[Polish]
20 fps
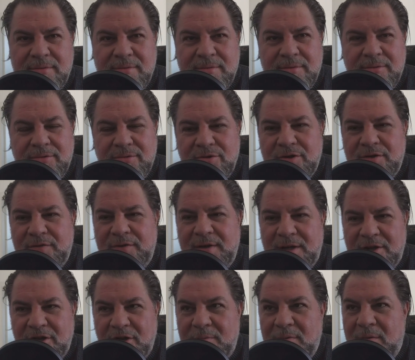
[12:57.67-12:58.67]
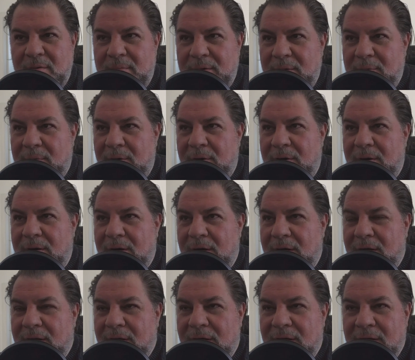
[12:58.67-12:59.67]
już wiadomo było,
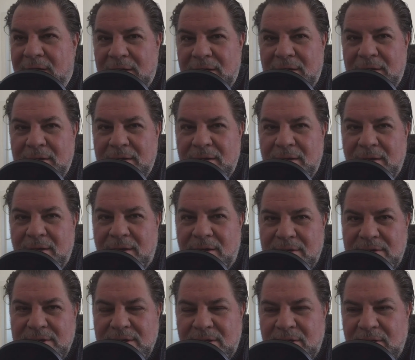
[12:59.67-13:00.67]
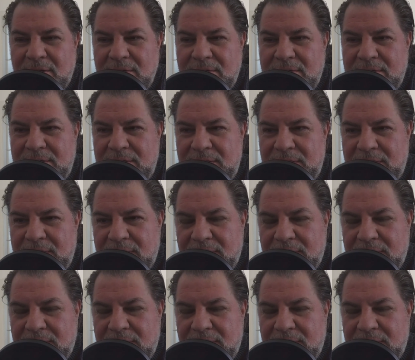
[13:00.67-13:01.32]
o co chodzi.